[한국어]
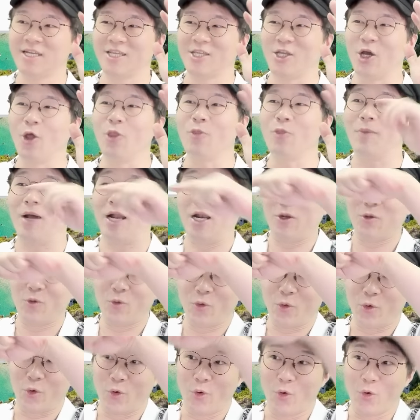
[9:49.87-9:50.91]
연 말고
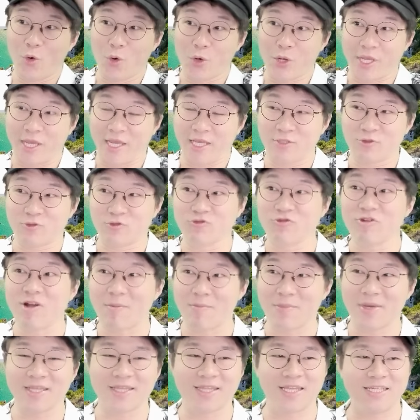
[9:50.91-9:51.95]
이렇게
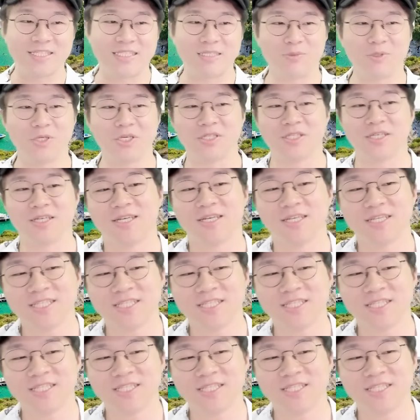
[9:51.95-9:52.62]
중간만 따지면